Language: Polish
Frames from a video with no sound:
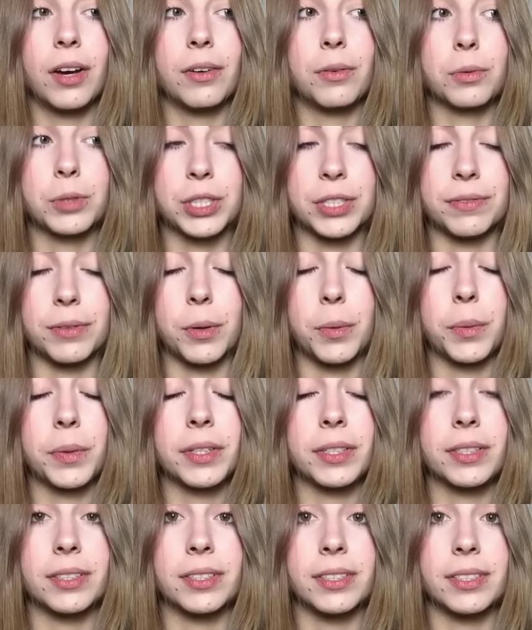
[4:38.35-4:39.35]
używał, yy,
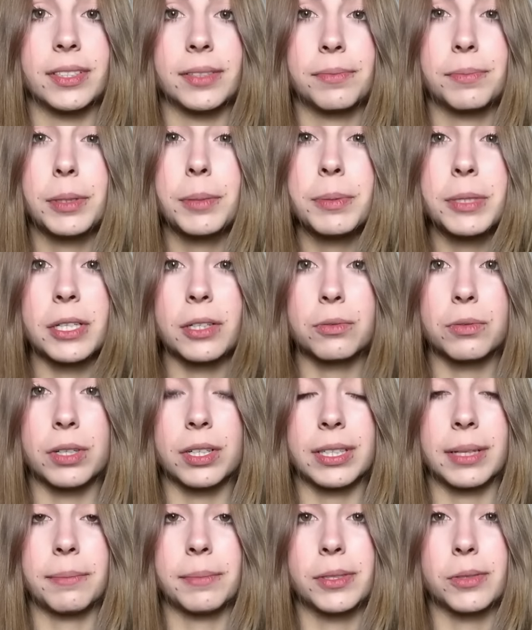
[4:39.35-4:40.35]
w przepisie, który
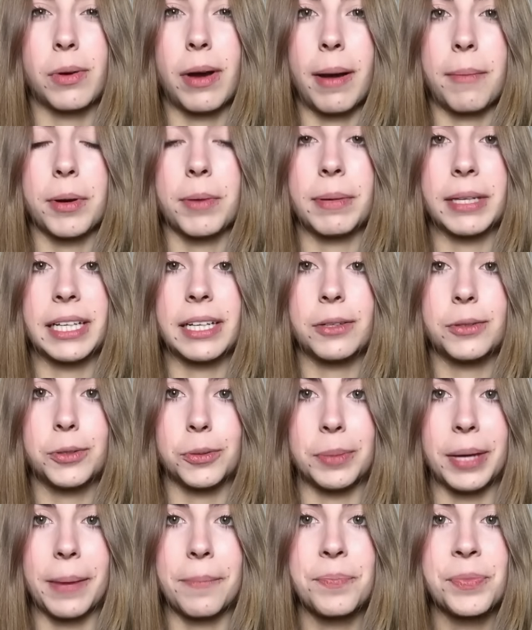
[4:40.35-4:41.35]
tam słuchałam chyba na
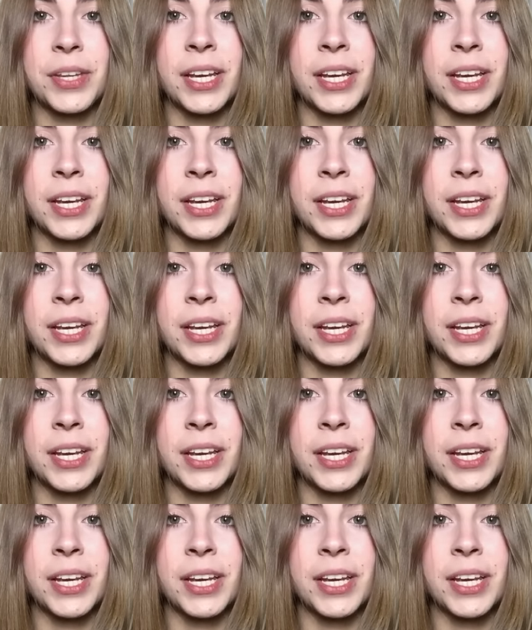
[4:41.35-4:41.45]
YouTubie.